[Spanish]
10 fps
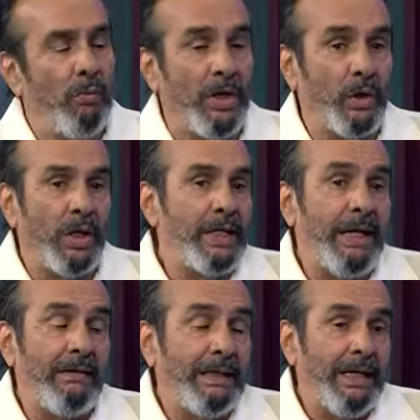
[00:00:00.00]
Bueno,
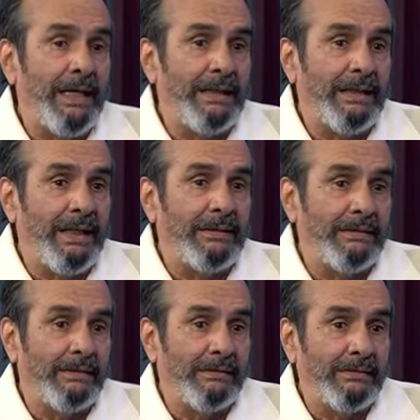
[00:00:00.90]

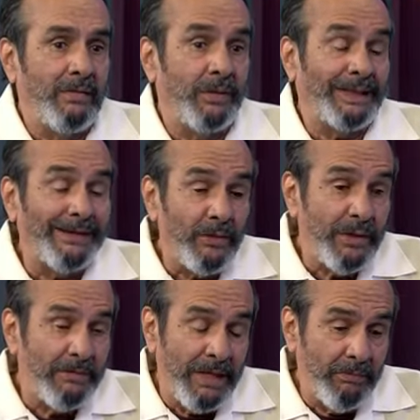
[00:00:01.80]
lo que trato
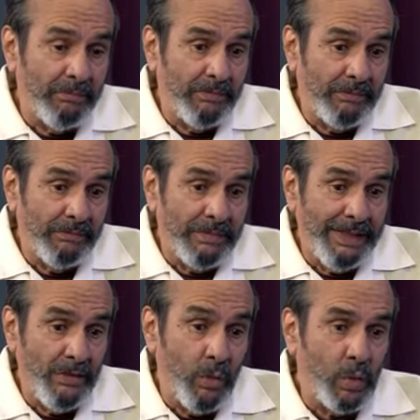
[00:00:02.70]
de,
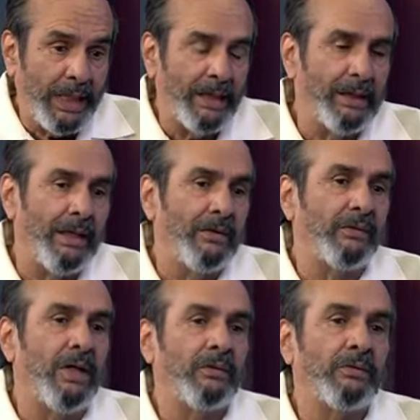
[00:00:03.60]
inculcarle a,
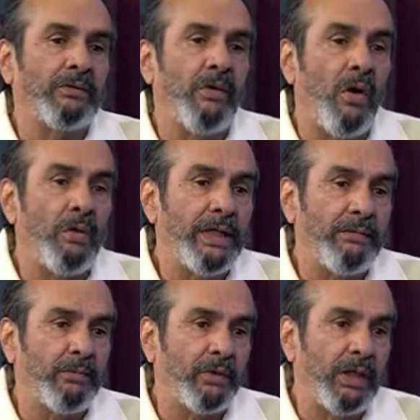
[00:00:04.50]
los
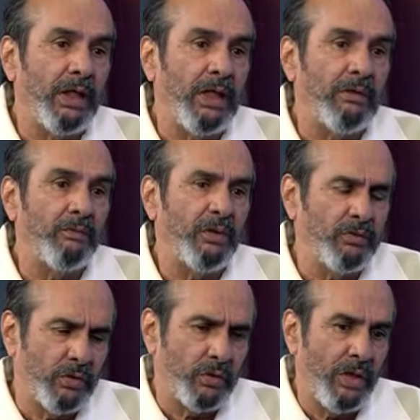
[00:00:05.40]
jóvenes, porque
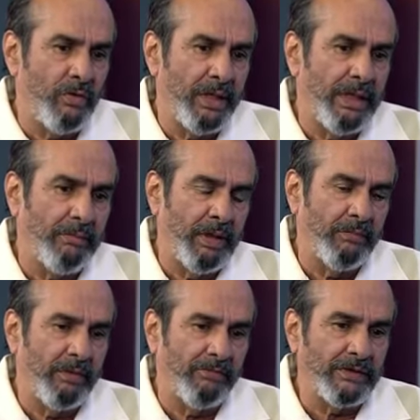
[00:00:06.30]
bueno, yo soy ahora eh,
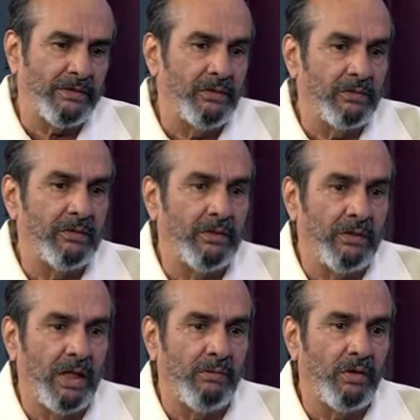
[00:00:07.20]

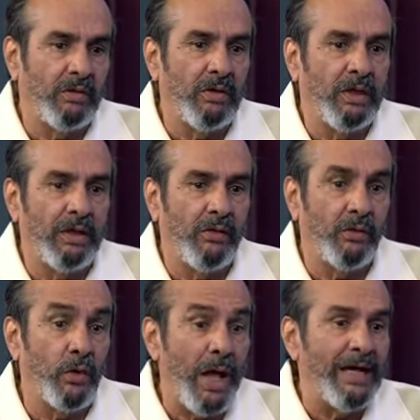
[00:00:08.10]
profesor, digamos, eh,
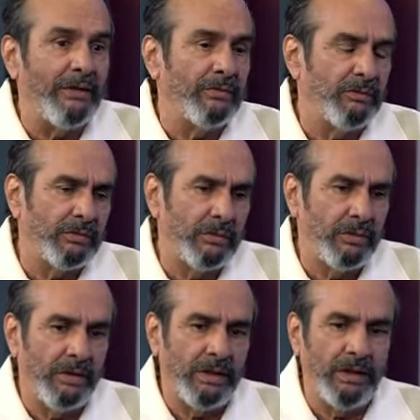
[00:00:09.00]
honorario
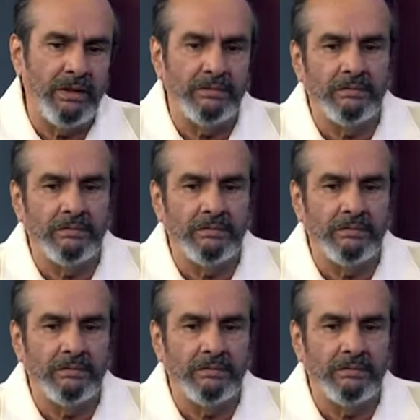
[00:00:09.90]
en,